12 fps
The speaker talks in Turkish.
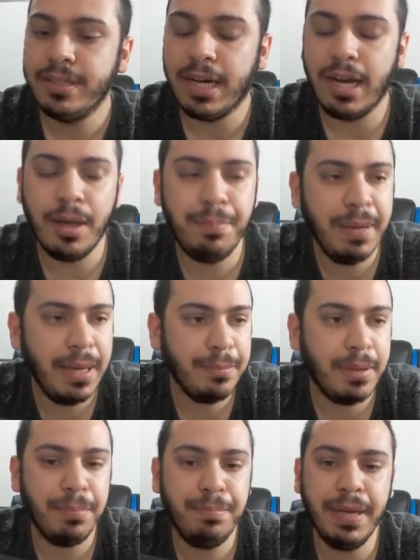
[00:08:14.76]
Ah be
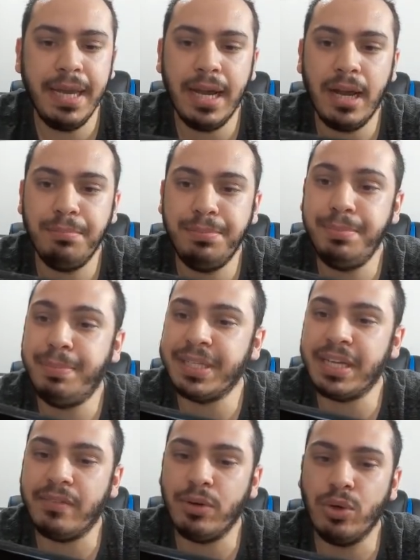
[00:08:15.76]
Mbappe ya. Bir
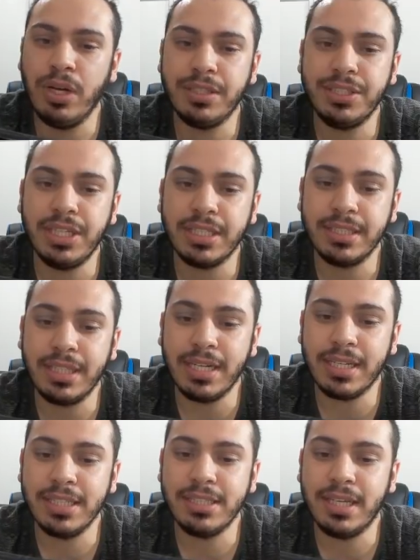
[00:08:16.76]
bedava gol atacaktık
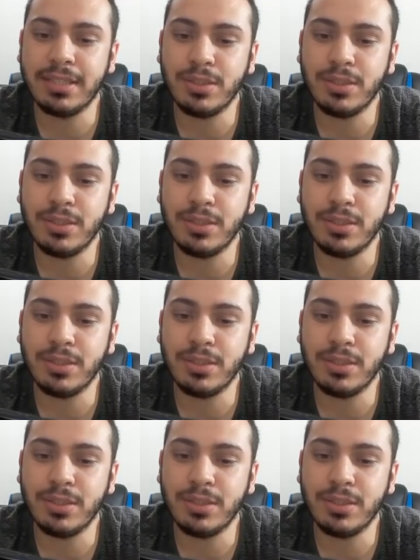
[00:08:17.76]
arkadaşlar.